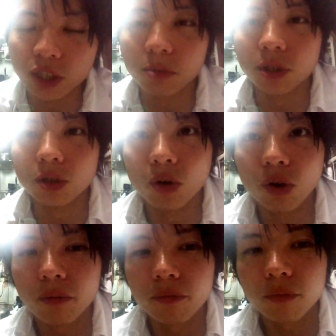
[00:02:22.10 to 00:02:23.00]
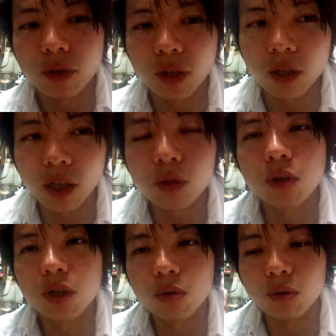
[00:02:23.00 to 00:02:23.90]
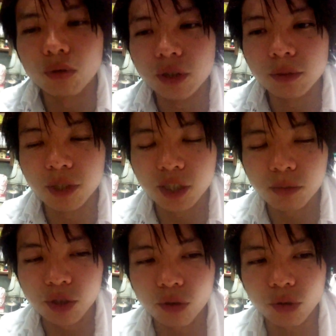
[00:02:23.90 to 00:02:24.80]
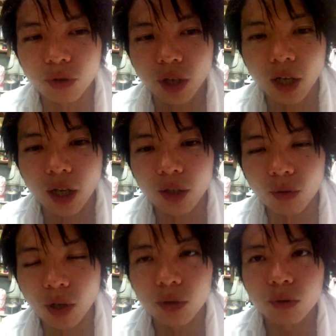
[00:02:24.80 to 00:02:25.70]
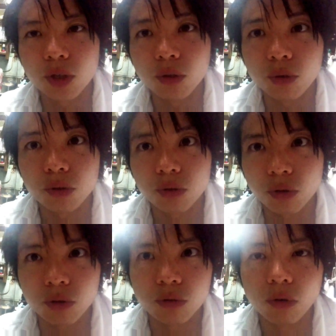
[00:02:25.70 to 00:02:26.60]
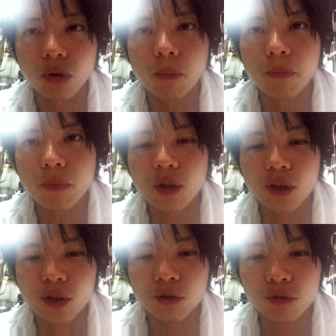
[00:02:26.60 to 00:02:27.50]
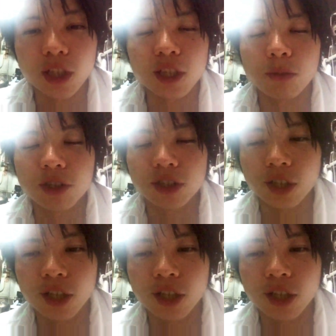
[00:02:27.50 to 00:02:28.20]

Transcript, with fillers: ジブリのカントリーロードをですね、まあ、ジブリのっていうかあのカントリーロードの曲を歌ってまして